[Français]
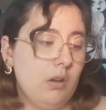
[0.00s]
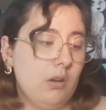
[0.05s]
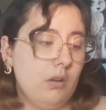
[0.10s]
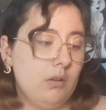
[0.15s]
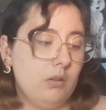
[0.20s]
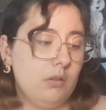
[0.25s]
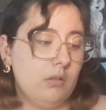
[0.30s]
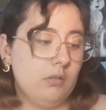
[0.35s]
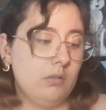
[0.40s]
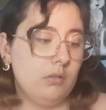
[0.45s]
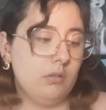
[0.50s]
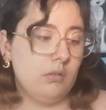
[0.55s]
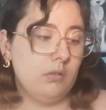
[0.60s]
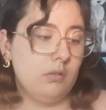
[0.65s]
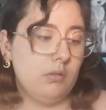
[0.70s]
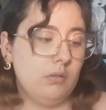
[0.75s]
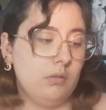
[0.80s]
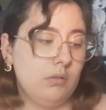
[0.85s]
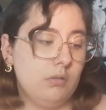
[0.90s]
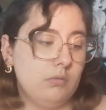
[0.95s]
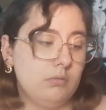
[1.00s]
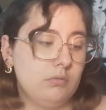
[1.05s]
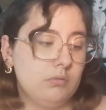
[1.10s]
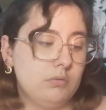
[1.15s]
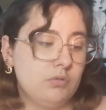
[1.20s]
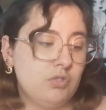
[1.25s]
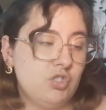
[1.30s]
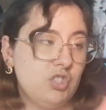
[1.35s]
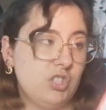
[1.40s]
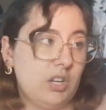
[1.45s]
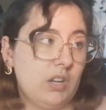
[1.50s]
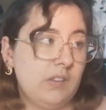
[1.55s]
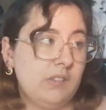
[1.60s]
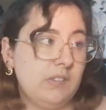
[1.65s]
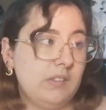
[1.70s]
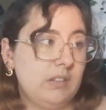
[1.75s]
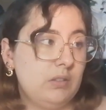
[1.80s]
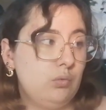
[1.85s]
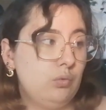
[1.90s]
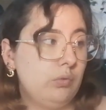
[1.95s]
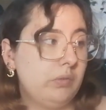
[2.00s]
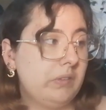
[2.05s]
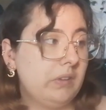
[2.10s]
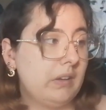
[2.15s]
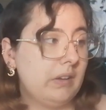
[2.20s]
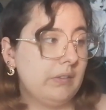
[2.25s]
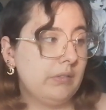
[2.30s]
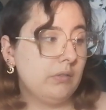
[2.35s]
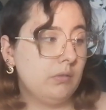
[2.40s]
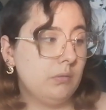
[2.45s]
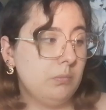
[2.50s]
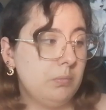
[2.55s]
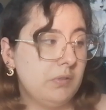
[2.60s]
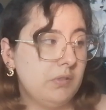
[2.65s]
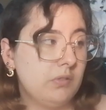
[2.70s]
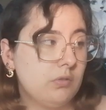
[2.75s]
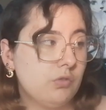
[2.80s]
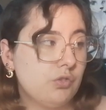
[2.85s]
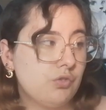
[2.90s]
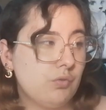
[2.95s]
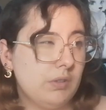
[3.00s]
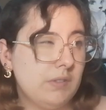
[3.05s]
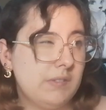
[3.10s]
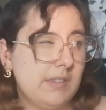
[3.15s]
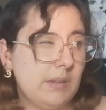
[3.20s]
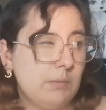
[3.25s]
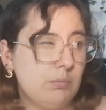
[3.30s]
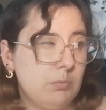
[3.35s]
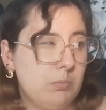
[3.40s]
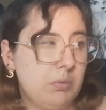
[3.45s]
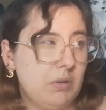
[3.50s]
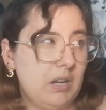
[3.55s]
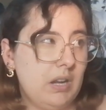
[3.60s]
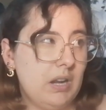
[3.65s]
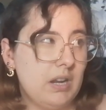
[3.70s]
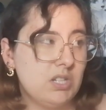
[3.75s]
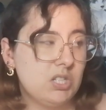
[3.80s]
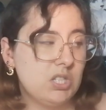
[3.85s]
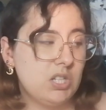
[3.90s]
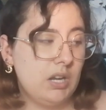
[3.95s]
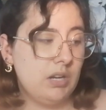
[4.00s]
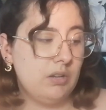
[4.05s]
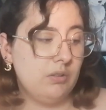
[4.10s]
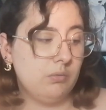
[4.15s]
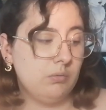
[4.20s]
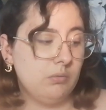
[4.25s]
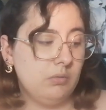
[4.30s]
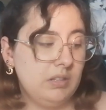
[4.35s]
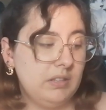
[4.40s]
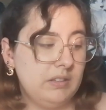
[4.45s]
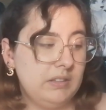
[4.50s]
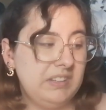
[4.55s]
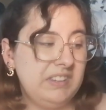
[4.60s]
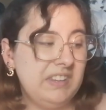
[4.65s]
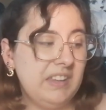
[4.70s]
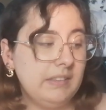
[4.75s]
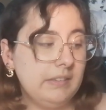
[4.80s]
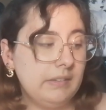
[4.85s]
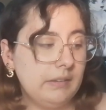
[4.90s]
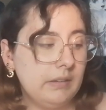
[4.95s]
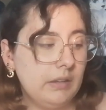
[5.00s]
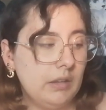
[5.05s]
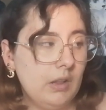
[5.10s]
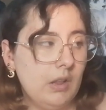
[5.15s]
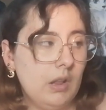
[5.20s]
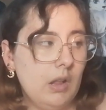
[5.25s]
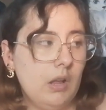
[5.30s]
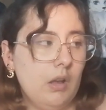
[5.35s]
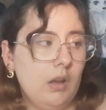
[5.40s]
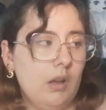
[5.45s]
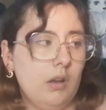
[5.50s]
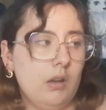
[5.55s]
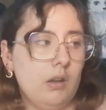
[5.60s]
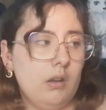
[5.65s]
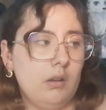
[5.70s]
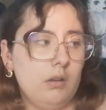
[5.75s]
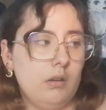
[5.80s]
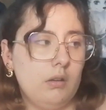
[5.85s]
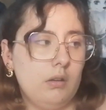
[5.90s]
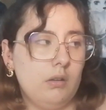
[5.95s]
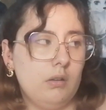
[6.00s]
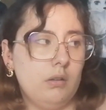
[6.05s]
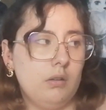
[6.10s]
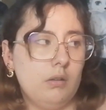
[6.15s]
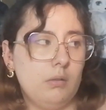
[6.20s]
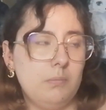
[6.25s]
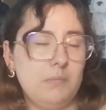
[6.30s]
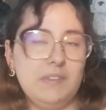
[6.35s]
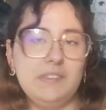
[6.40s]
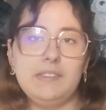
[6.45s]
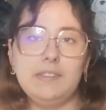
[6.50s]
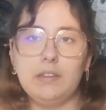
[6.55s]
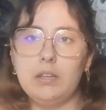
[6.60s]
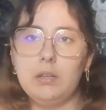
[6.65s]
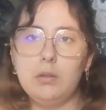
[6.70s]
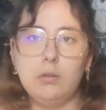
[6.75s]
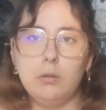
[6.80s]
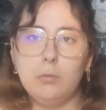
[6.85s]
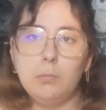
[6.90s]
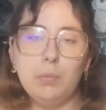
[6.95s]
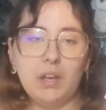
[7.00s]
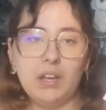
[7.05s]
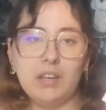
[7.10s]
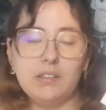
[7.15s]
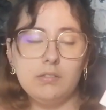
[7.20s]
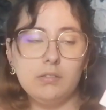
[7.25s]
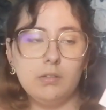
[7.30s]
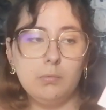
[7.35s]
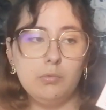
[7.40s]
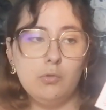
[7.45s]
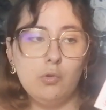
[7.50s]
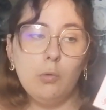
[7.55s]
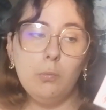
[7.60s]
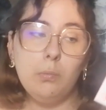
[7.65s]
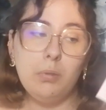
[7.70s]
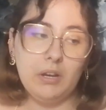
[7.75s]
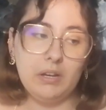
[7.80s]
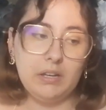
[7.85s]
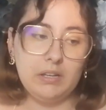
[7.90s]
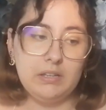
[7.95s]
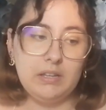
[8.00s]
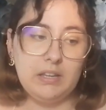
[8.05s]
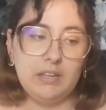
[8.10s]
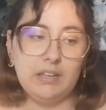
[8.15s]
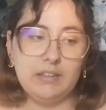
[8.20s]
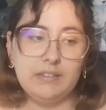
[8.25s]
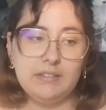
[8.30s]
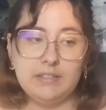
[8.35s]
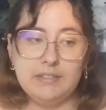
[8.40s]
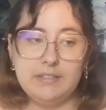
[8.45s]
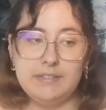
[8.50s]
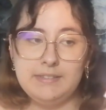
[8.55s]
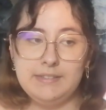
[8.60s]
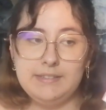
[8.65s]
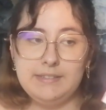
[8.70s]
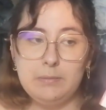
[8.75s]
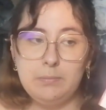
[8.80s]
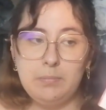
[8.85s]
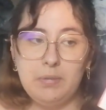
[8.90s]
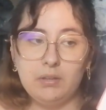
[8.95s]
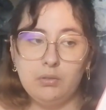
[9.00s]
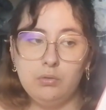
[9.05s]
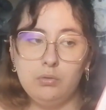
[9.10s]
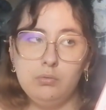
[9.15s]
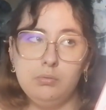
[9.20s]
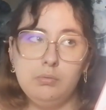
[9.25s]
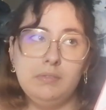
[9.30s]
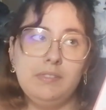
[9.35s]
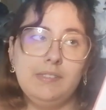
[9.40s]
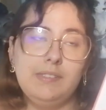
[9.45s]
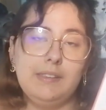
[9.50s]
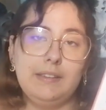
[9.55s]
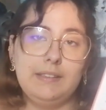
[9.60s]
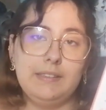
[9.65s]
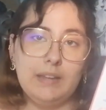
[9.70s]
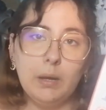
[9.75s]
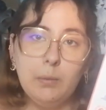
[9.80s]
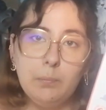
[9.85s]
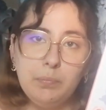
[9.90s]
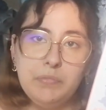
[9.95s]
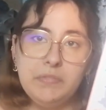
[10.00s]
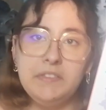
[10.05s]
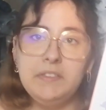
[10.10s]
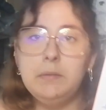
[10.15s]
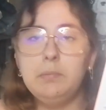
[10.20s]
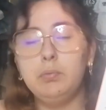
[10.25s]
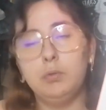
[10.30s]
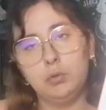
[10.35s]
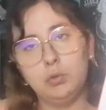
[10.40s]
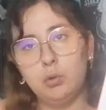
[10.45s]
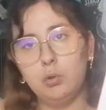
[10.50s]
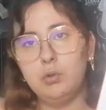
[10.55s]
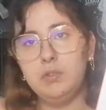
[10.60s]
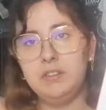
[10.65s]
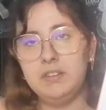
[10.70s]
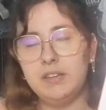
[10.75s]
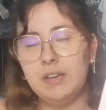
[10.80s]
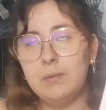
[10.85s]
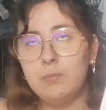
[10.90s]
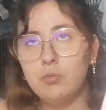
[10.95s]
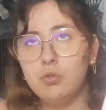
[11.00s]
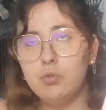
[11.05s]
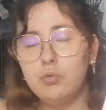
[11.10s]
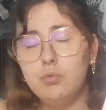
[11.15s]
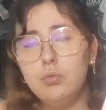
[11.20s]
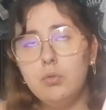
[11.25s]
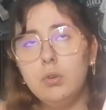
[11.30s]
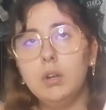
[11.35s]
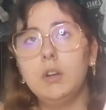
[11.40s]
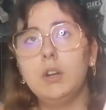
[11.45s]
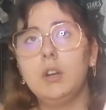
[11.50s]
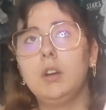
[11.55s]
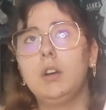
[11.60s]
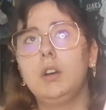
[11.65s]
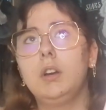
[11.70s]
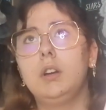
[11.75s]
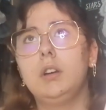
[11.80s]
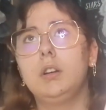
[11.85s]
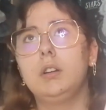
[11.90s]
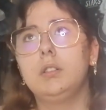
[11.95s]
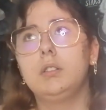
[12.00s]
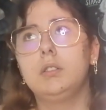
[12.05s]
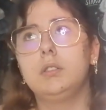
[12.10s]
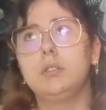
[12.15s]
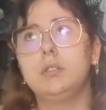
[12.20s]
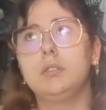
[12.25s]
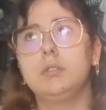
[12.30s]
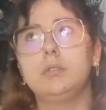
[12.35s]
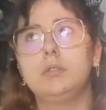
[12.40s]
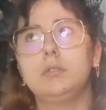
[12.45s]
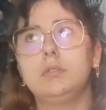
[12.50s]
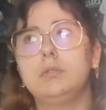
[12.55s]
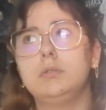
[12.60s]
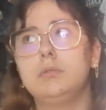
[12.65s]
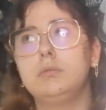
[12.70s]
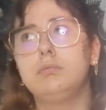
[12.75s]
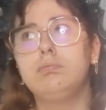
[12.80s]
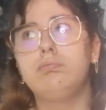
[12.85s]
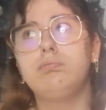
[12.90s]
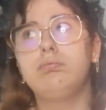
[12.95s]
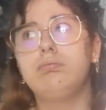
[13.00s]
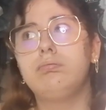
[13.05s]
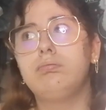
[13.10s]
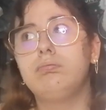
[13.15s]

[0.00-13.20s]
je dirais que c'est 12-13 ans parce que je crois que c'est à peu près l'âge qu'elles ont les nénettes. Euh, mais c'est vrai que par exemple, comparé à Gardien des Cités Perdues, c'était un petit peu trop nié à mon goût. Euh,